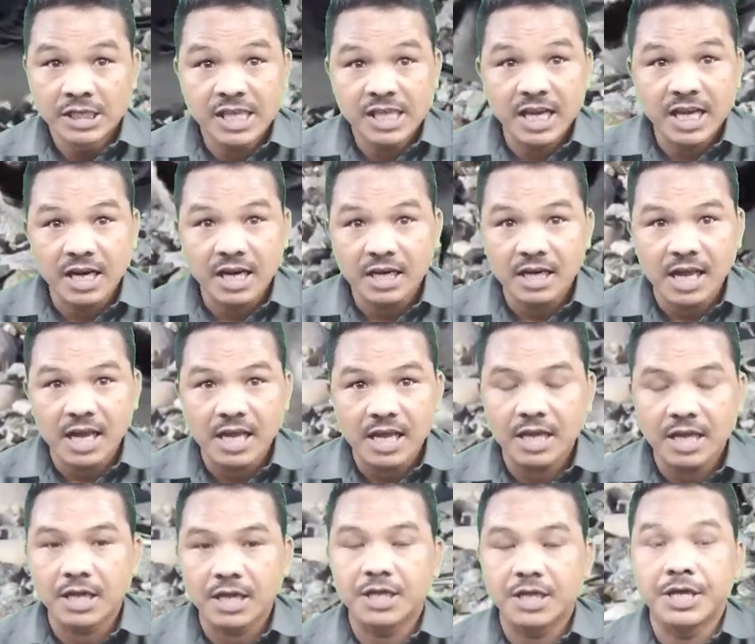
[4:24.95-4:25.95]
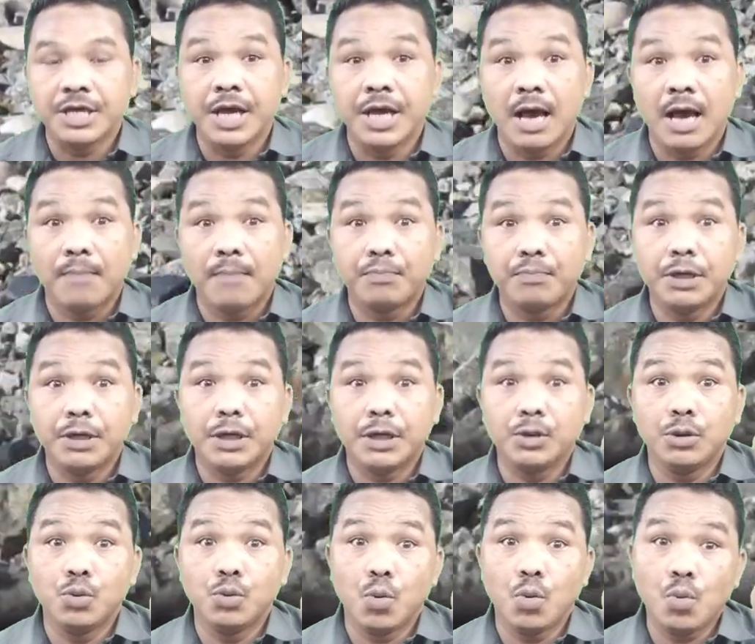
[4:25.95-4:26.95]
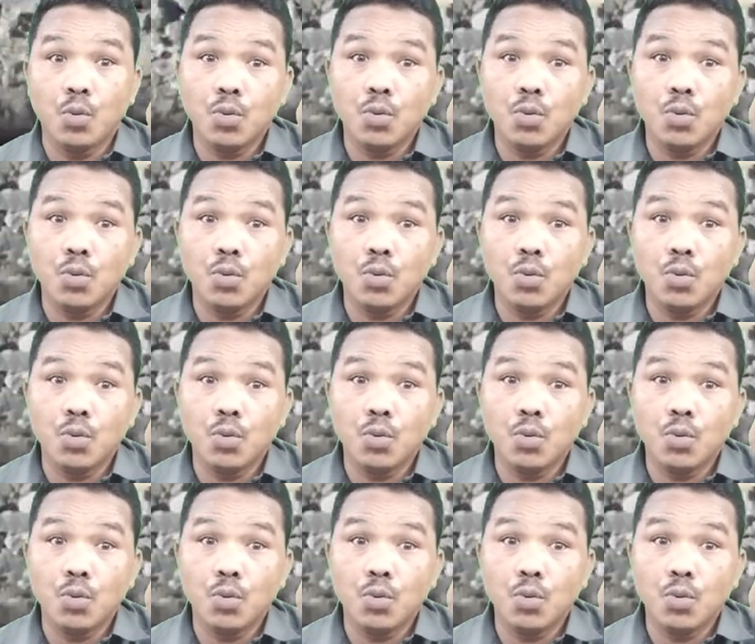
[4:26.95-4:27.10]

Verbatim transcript: সেখানটায় গিয়ে আপনি কিন্তু